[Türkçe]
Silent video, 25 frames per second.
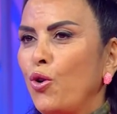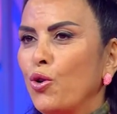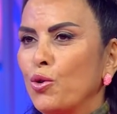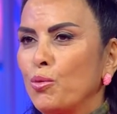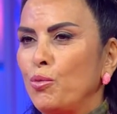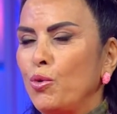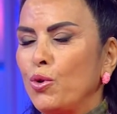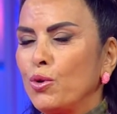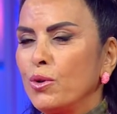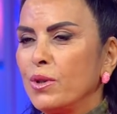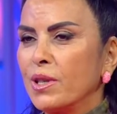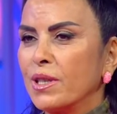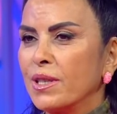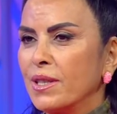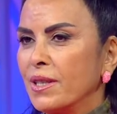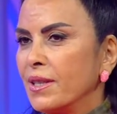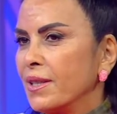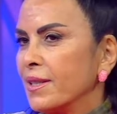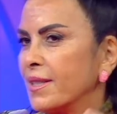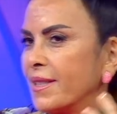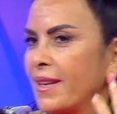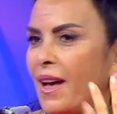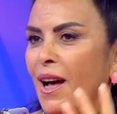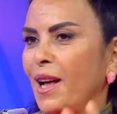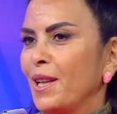
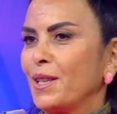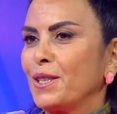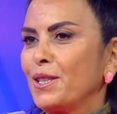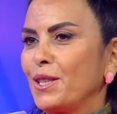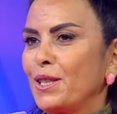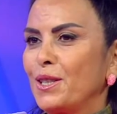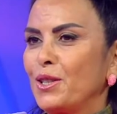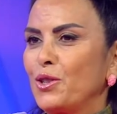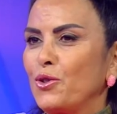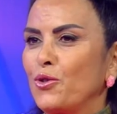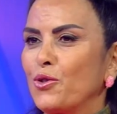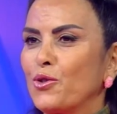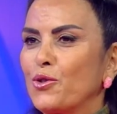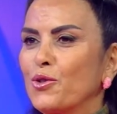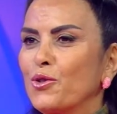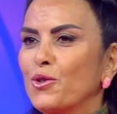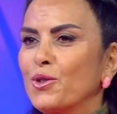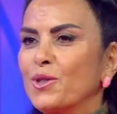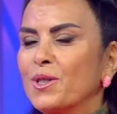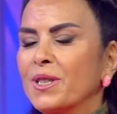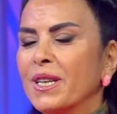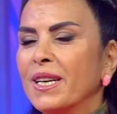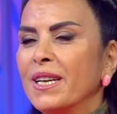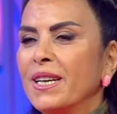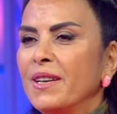hormonları
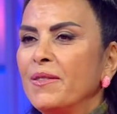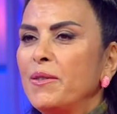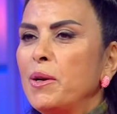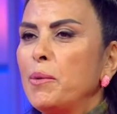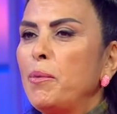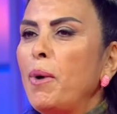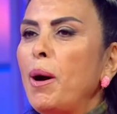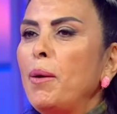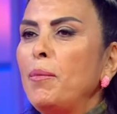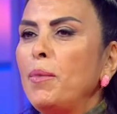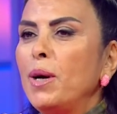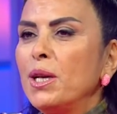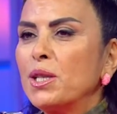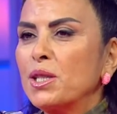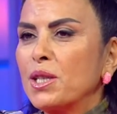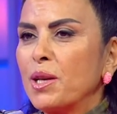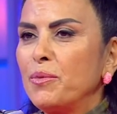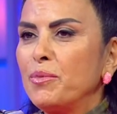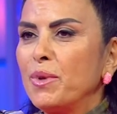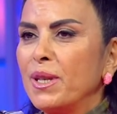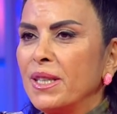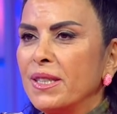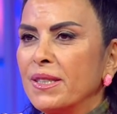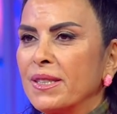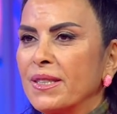salgılıyoruz ve
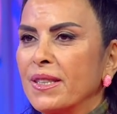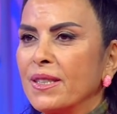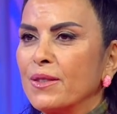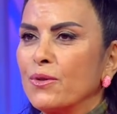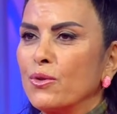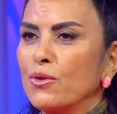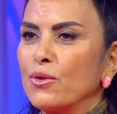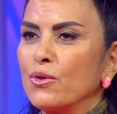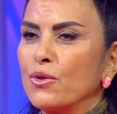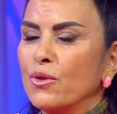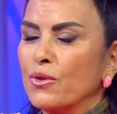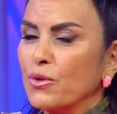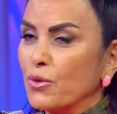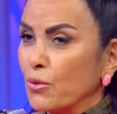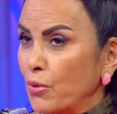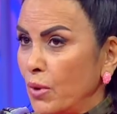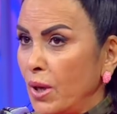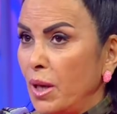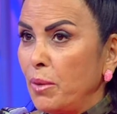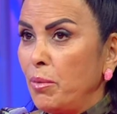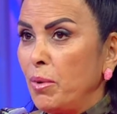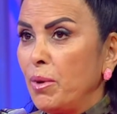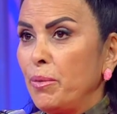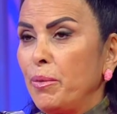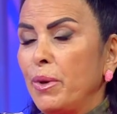bambaşka bir insan oluyoruz.
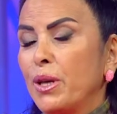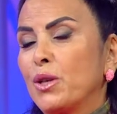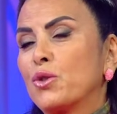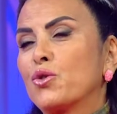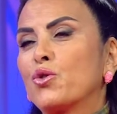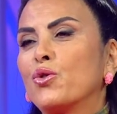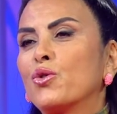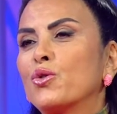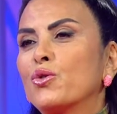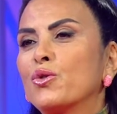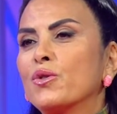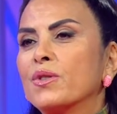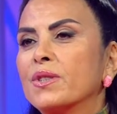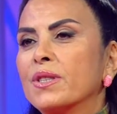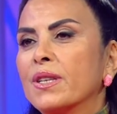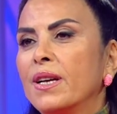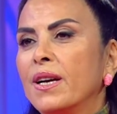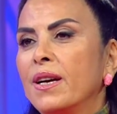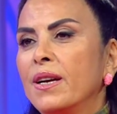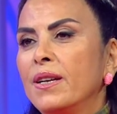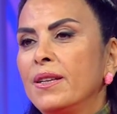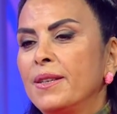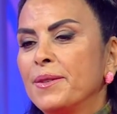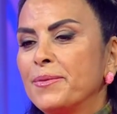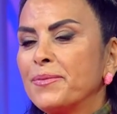Gülebilmek çok
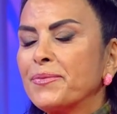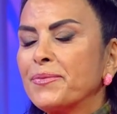güzel. Bir